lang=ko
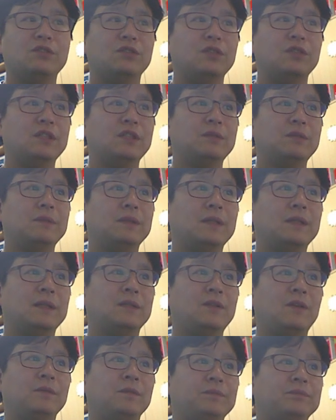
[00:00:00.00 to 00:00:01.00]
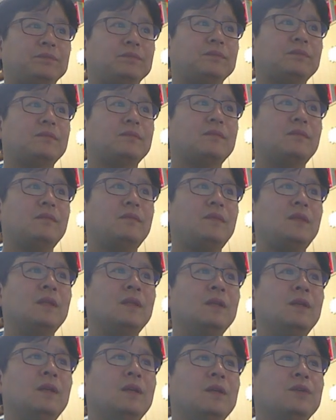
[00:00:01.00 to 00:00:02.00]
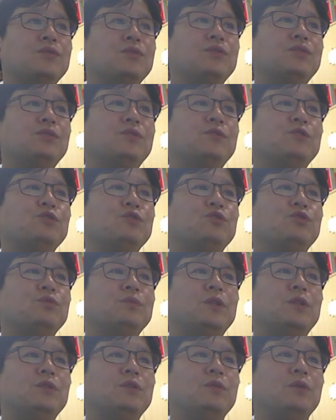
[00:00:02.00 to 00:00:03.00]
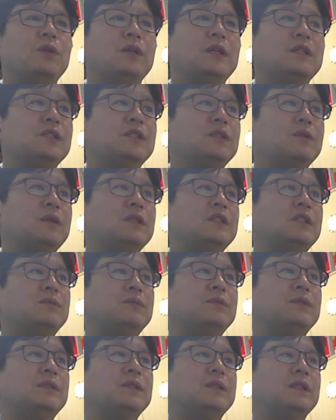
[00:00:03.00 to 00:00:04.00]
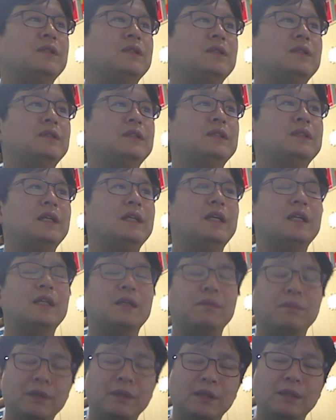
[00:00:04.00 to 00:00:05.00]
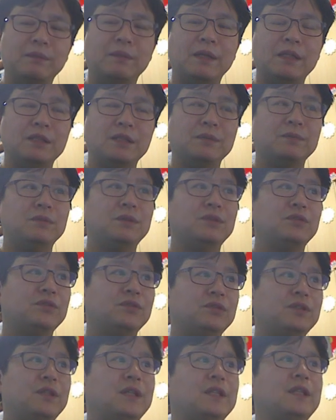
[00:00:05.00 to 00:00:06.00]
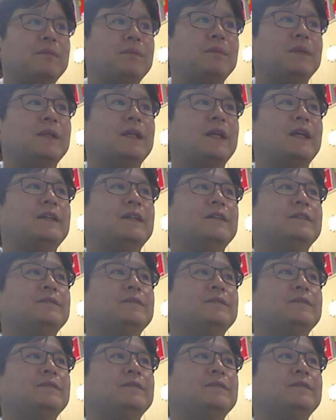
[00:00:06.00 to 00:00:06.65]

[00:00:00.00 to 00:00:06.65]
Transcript: 수도 있습니다. 그래서 수술 중 수면을 원하시는 환자분들께서는 의사에게 미리 말씀을 주셔야 됩니다.